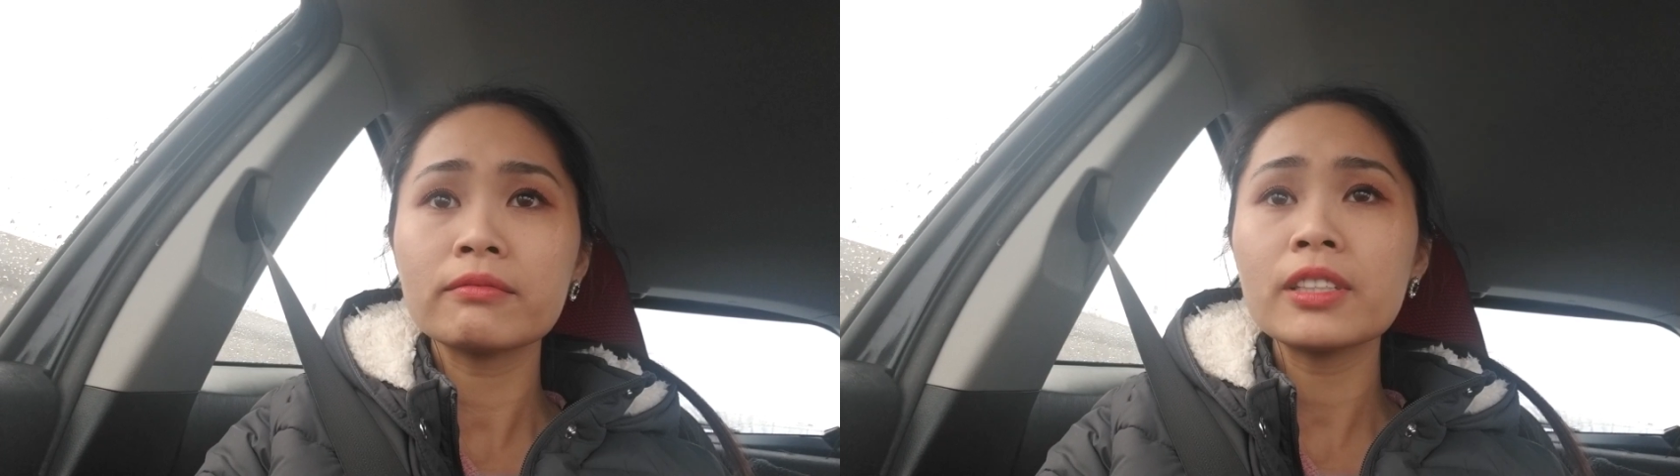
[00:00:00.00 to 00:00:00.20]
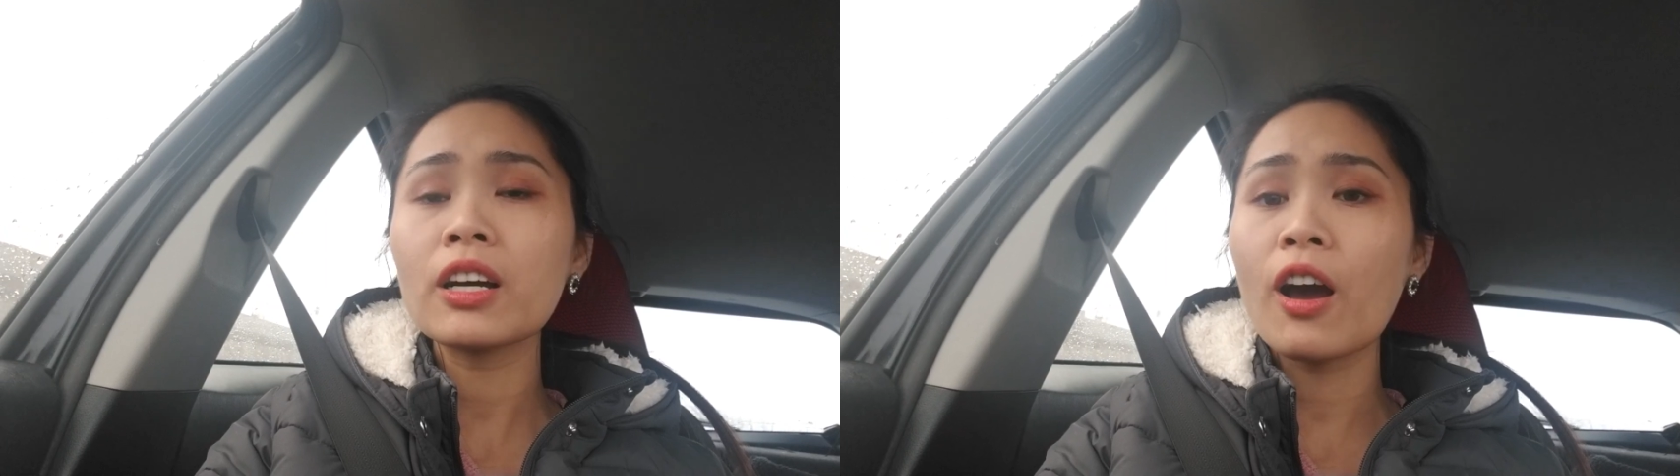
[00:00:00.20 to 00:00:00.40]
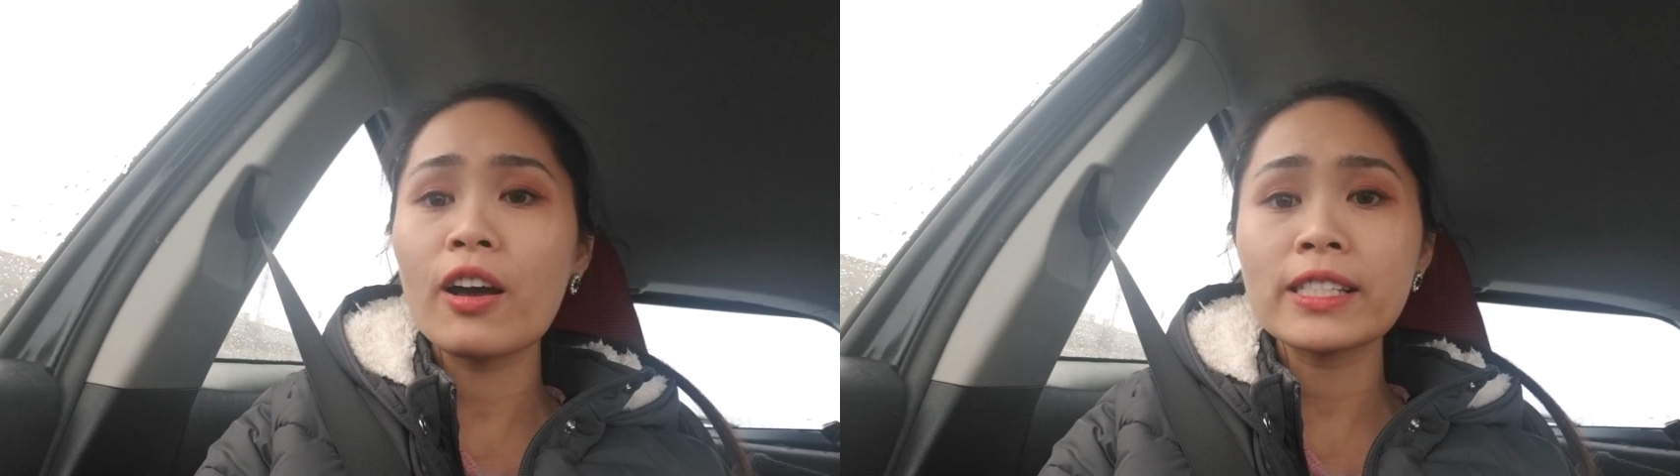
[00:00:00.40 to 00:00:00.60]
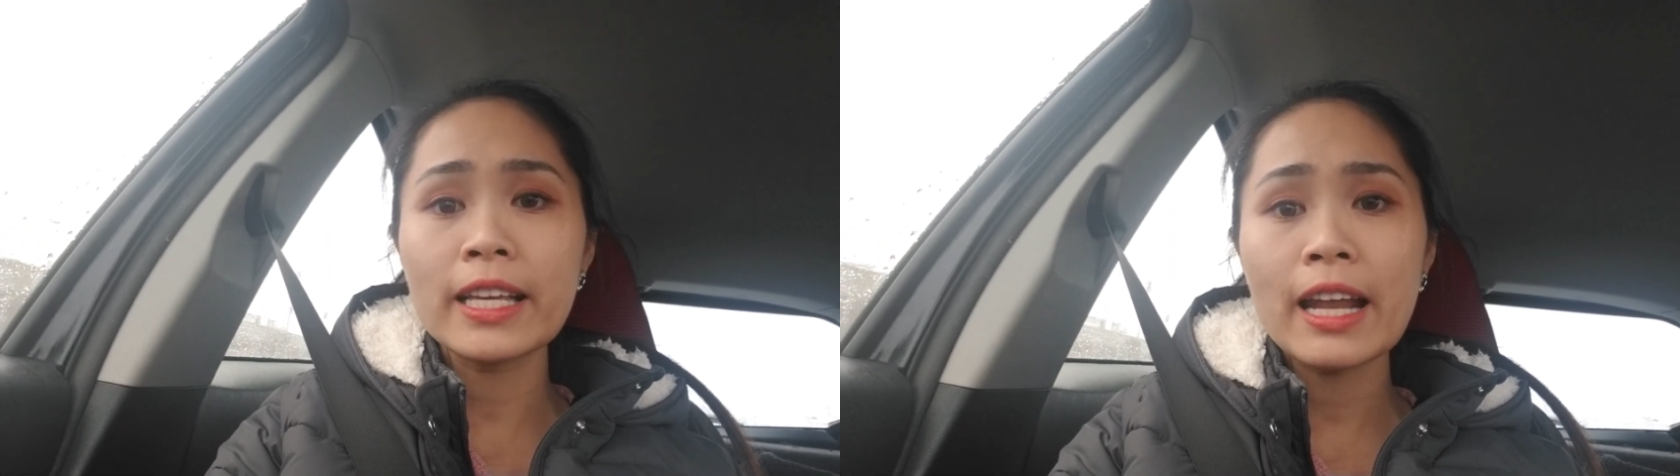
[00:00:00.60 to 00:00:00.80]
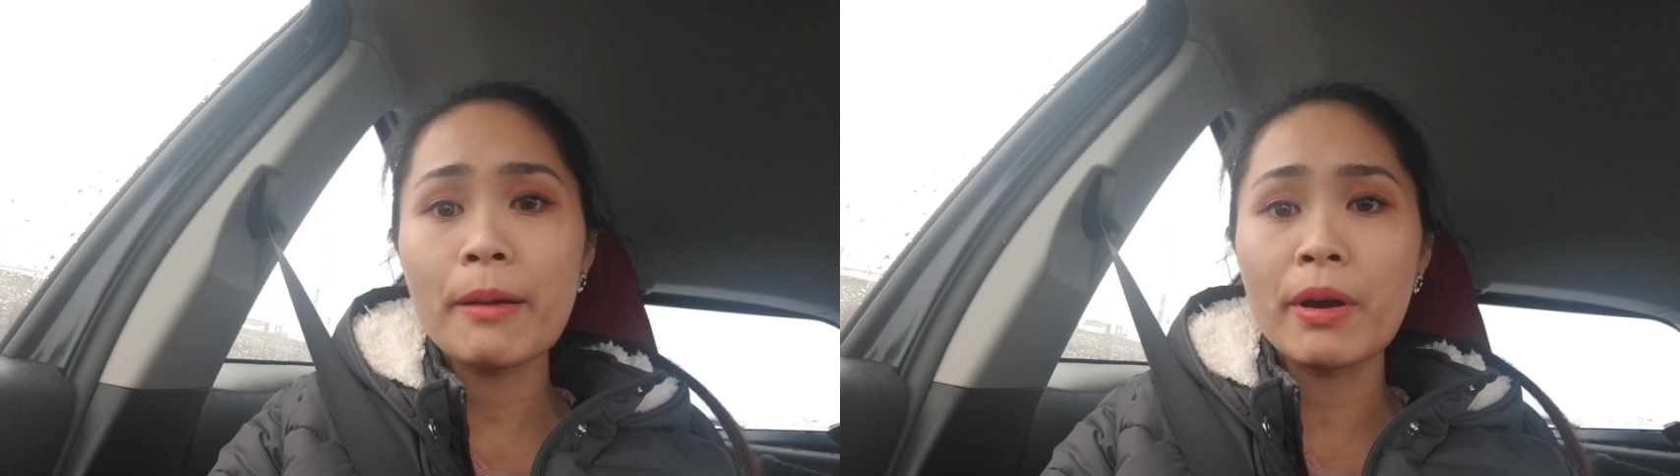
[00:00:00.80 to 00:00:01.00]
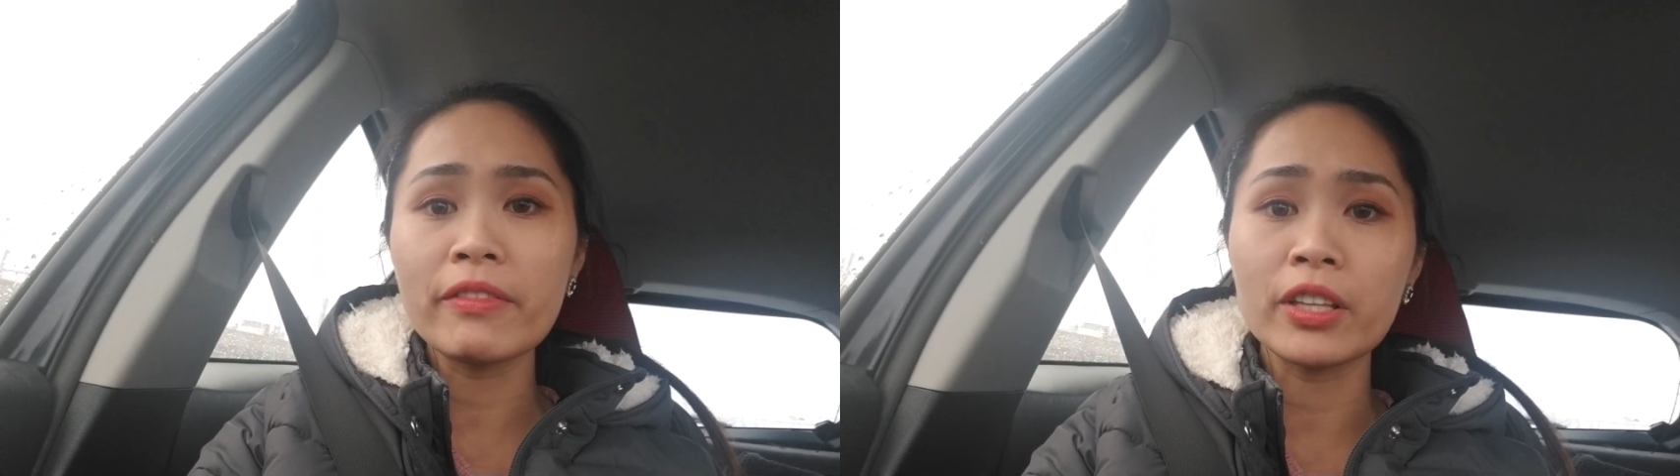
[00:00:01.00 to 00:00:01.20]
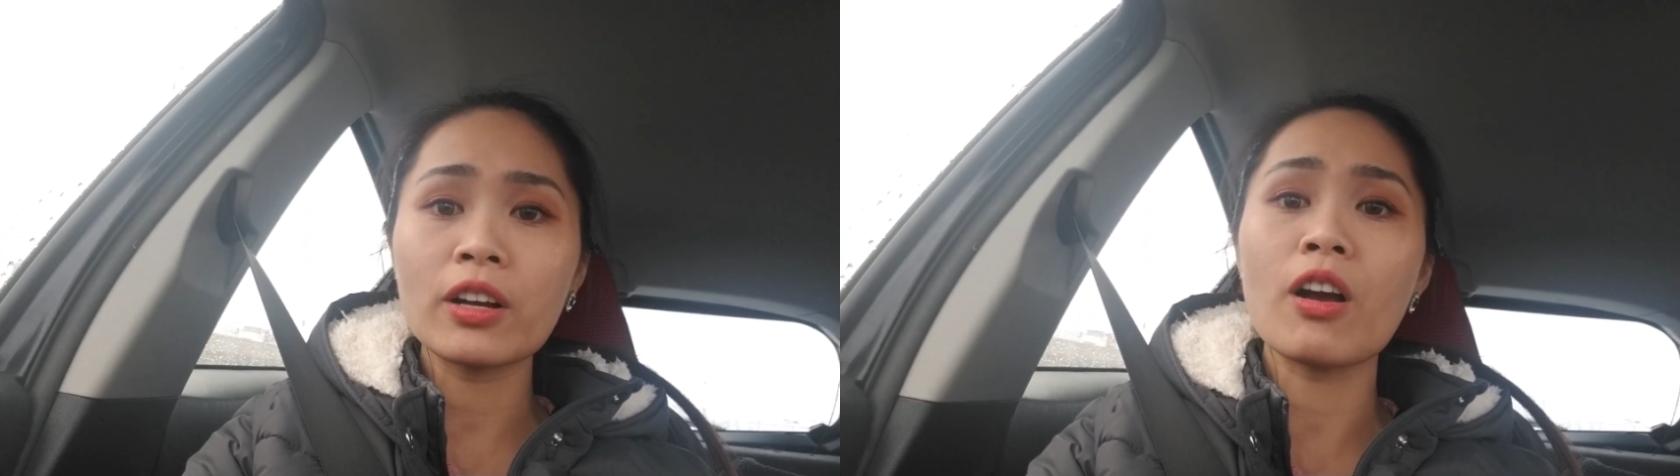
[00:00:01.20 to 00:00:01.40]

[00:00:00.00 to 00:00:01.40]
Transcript: rất khó xảy ra bởi vì nó